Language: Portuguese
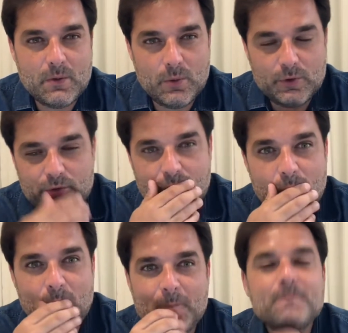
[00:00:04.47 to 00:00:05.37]
Hoje
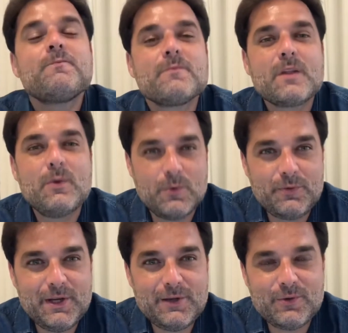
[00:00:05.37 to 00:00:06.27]
o, o
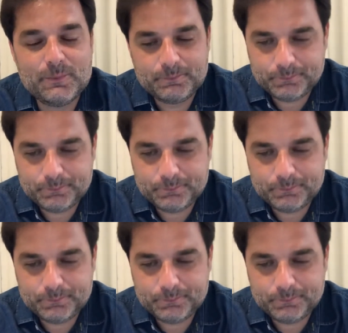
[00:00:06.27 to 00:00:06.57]
vídeo